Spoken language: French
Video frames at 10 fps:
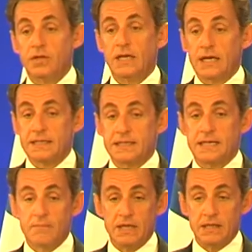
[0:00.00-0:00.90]
Nicolas
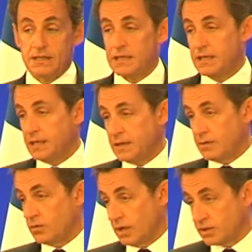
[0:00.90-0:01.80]
Sarkozy,
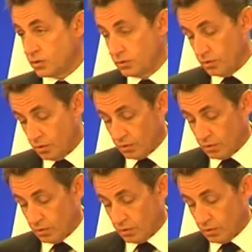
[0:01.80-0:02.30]
ait fait le choix de